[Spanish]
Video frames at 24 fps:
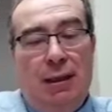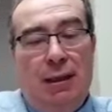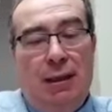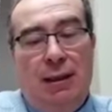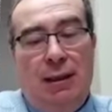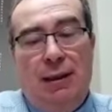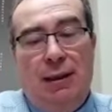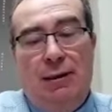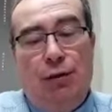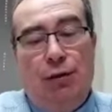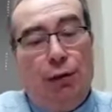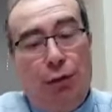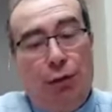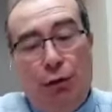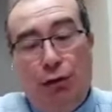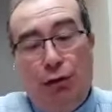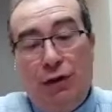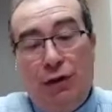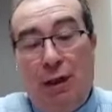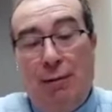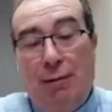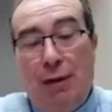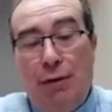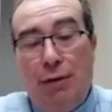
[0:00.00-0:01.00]
y todos
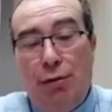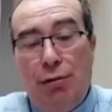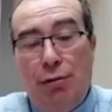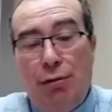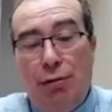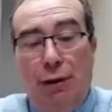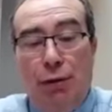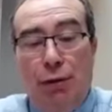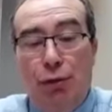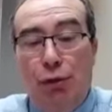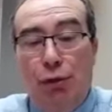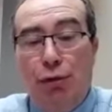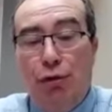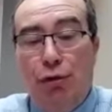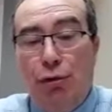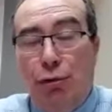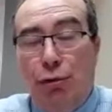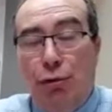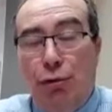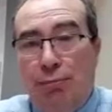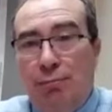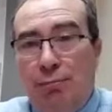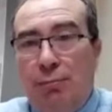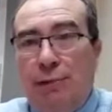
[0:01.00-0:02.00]
los sábados del
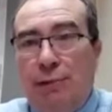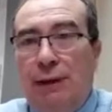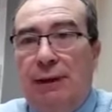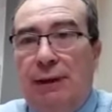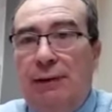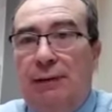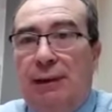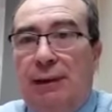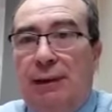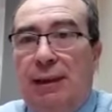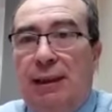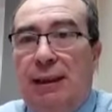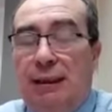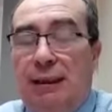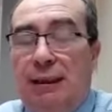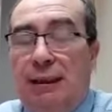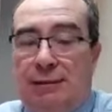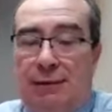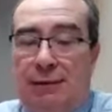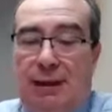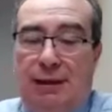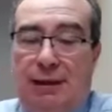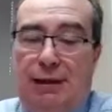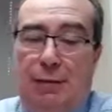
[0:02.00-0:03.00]
curso, entre
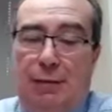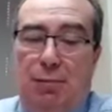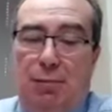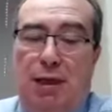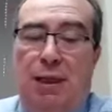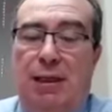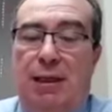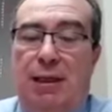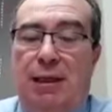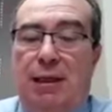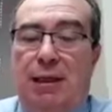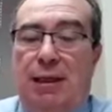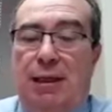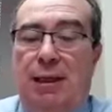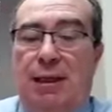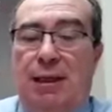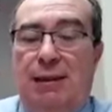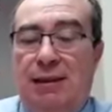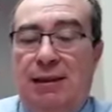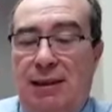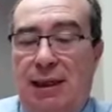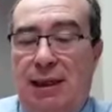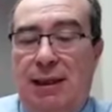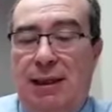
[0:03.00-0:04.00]
las 3 y media y
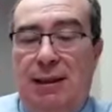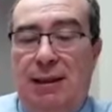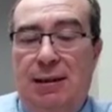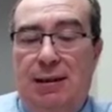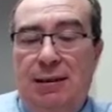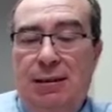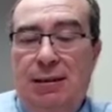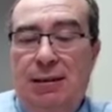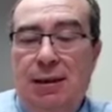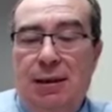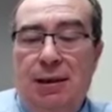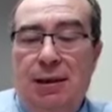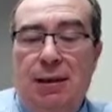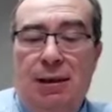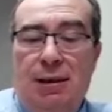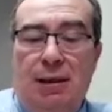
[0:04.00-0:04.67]
las 6,